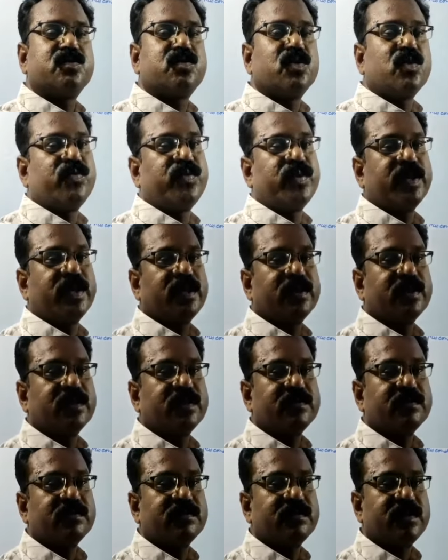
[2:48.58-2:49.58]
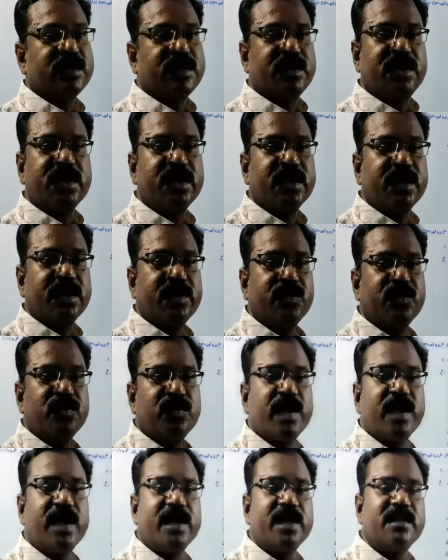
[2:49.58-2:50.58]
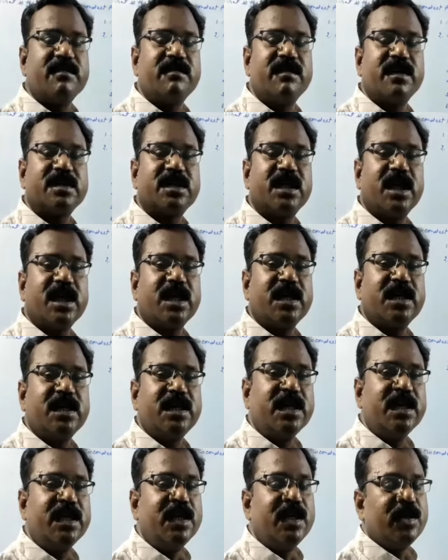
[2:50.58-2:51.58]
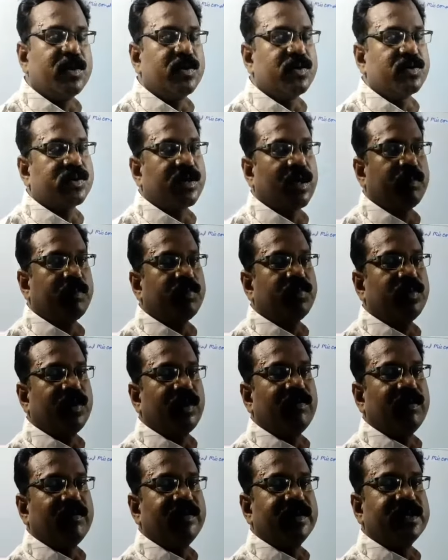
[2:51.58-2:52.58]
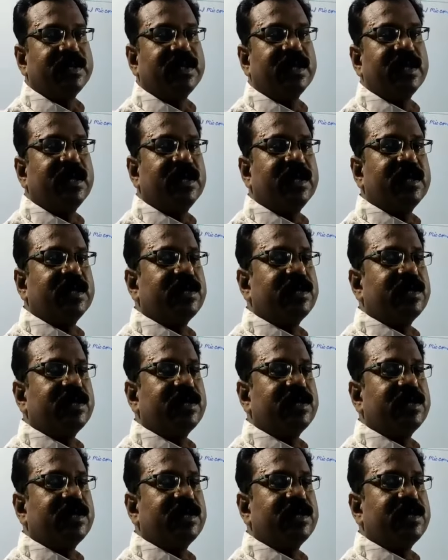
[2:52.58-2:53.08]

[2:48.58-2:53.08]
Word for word: तो फिर ठीक नहीं होगा एक अधिवक्ता के लिए उसका पूरा भविष्य